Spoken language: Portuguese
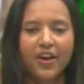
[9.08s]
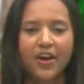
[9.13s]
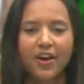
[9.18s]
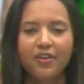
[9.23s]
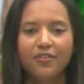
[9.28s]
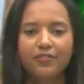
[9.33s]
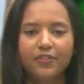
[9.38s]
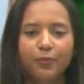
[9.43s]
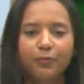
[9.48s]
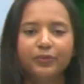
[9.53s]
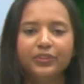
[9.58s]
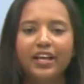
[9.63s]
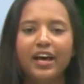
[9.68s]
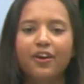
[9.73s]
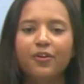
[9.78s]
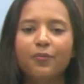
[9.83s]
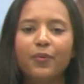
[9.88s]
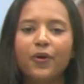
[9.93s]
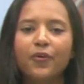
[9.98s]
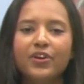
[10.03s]
Vamos
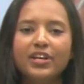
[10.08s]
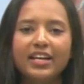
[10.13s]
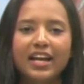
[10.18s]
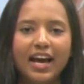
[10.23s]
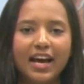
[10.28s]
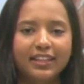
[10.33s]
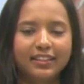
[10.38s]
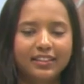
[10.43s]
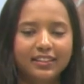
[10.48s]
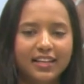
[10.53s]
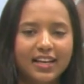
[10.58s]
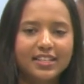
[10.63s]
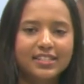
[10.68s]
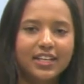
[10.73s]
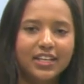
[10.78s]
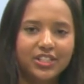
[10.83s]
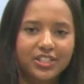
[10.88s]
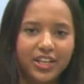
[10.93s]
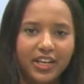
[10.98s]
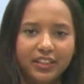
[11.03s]
dar uma olhada nas
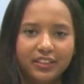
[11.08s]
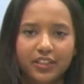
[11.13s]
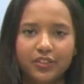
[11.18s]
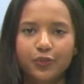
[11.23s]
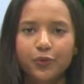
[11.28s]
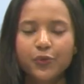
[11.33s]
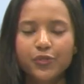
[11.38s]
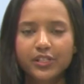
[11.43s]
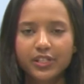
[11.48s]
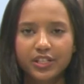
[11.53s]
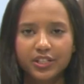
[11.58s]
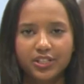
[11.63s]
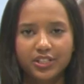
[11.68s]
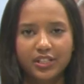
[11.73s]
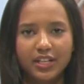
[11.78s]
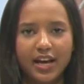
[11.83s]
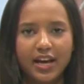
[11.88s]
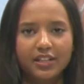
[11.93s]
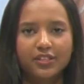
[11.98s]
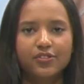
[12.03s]
agendas dos
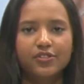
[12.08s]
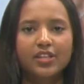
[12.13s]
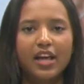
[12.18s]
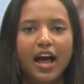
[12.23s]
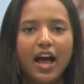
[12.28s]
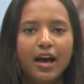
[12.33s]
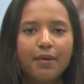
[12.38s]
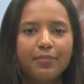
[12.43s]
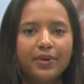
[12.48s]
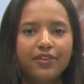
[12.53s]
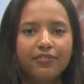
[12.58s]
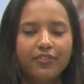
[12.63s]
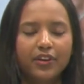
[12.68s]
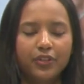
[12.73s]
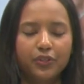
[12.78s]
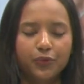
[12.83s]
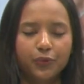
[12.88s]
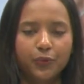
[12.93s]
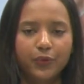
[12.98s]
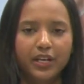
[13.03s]
candidatos à
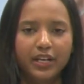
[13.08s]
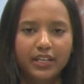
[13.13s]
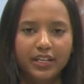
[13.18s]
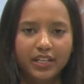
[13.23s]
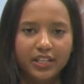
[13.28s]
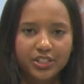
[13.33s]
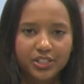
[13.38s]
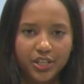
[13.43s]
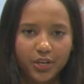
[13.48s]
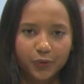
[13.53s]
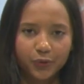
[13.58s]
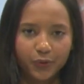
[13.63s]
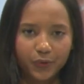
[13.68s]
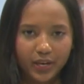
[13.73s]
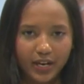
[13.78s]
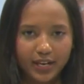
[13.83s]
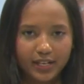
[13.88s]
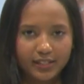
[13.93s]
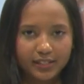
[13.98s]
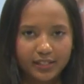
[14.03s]
Prefeitura aqui de Alto
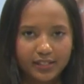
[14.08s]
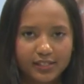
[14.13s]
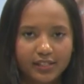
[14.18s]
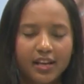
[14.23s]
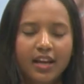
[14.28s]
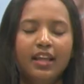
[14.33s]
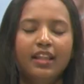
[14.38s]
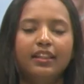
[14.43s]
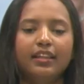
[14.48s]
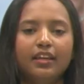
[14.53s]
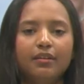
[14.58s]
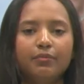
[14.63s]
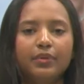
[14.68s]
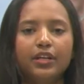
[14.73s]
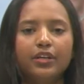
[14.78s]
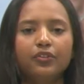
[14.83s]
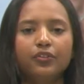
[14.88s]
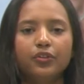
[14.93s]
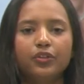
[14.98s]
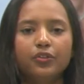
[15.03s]
Garças.
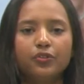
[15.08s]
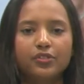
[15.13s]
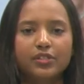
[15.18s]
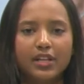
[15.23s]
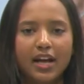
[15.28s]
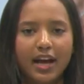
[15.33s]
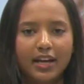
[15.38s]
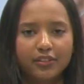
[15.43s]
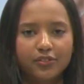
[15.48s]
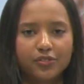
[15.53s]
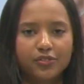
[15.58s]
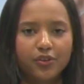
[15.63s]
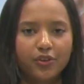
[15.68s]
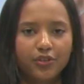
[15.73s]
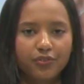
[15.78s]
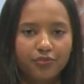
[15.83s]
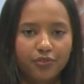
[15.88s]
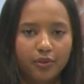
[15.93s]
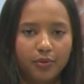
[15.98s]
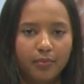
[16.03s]
Lembrando que os dados são
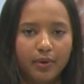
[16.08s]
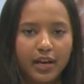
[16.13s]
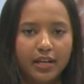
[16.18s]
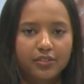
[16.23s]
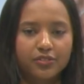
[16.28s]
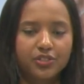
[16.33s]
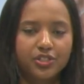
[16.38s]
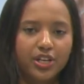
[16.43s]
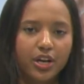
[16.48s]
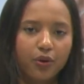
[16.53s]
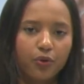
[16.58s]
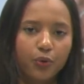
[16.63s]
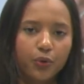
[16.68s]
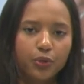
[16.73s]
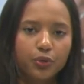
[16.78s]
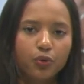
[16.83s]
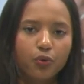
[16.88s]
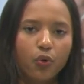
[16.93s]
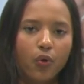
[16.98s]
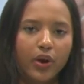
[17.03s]
informados de
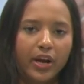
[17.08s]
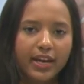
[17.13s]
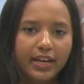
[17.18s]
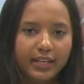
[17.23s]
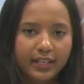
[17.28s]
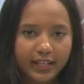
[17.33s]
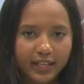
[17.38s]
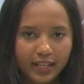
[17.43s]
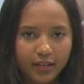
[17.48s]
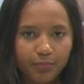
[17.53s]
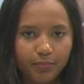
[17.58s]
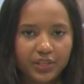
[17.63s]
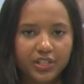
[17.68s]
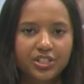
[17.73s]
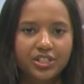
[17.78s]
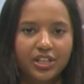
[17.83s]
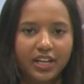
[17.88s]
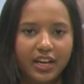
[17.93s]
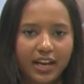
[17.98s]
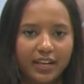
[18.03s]
acordo com a equipe
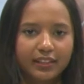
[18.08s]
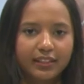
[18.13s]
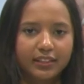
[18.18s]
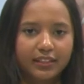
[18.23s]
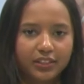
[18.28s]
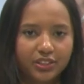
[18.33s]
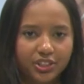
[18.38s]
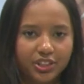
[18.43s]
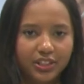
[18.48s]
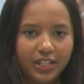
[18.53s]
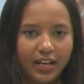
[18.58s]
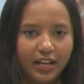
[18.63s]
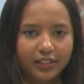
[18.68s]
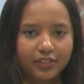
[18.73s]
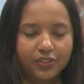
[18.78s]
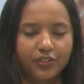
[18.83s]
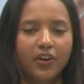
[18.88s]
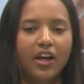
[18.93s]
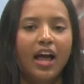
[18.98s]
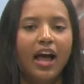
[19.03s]
de cada
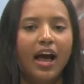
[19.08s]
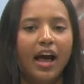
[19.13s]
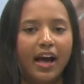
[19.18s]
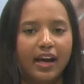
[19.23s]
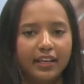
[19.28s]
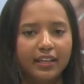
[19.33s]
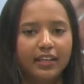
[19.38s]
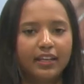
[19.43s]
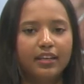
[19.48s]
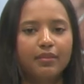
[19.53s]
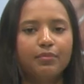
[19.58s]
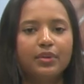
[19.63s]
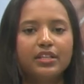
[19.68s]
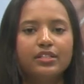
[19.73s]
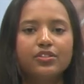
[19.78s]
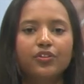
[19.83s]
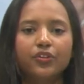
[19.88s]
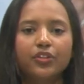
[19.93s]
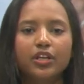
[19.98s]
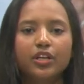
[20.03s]
candidato. Aqui
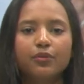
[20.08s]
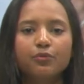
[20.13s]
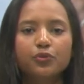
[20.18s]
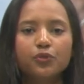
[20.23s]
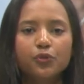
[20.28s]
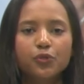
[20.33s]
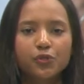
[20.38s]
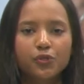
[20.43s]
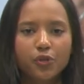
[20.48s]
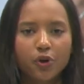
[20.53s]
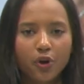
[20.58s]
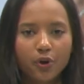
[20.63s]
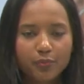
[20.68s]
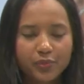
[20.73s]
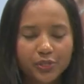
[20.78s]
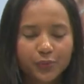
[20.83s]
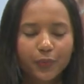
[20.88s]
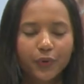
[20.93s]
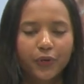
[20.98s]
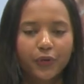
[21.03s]
mencionamos os
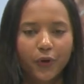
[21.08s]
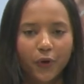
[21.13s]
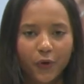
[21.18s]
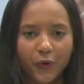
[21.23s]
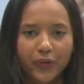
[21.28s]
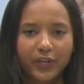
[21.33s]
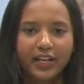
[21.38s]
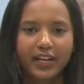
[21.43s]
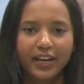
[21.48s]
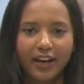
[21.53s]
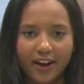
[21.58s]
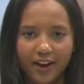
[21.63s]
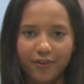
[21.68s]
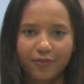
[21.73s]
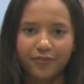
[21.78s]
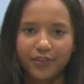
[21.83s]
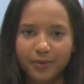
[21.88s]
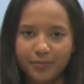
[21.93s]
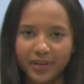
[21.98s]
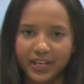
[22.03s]
nomes por ordem
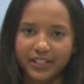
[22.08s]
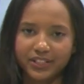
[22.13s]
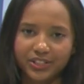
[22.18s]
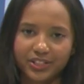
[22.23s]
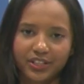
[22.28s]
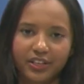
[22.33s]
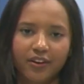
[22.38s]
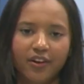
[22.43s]
alfabética.